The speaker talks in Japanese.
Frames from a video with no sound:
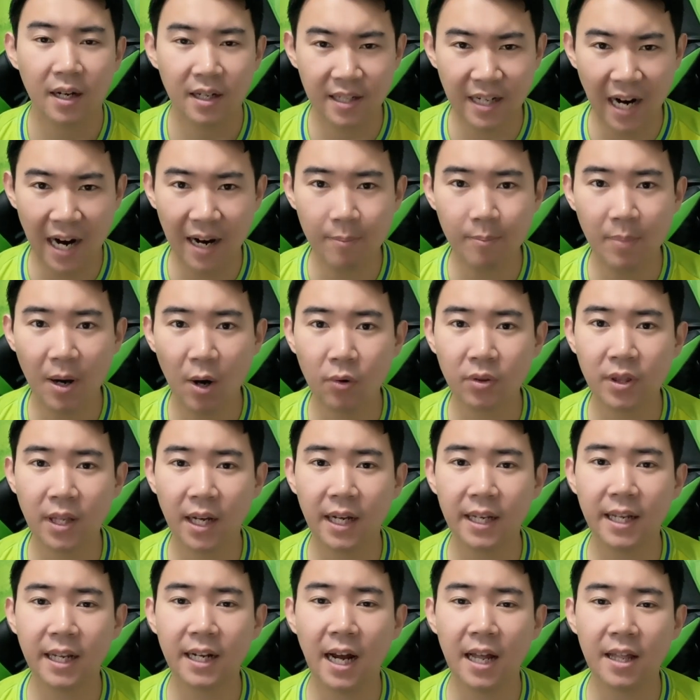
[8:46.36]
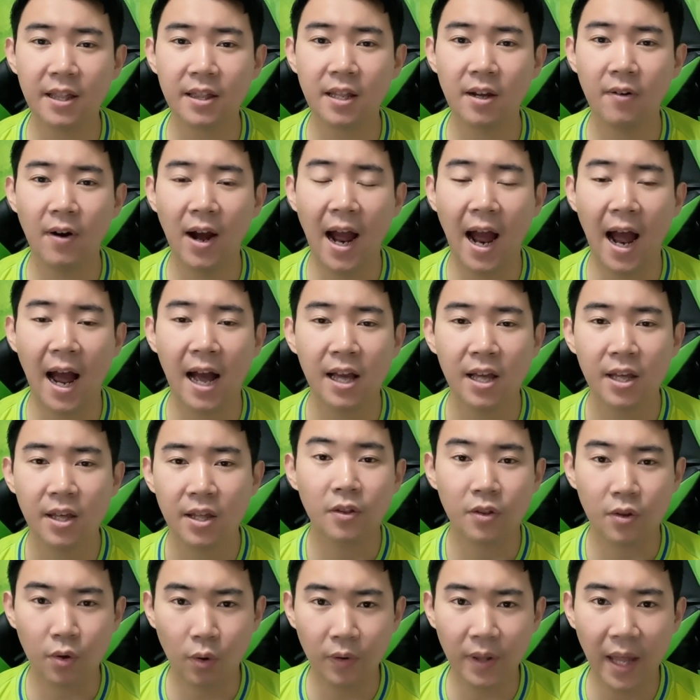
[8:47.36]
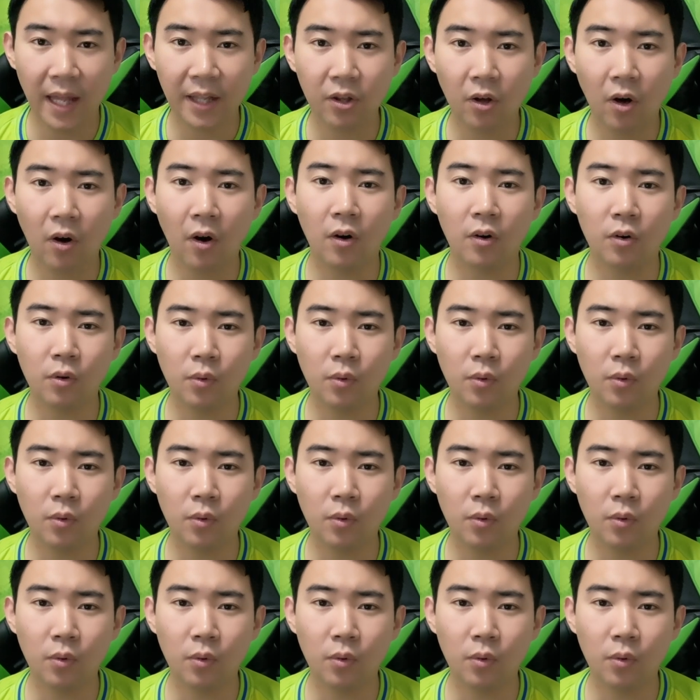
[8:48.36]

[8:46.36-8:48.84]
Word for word: ガンバ大阪に関しては、湘南の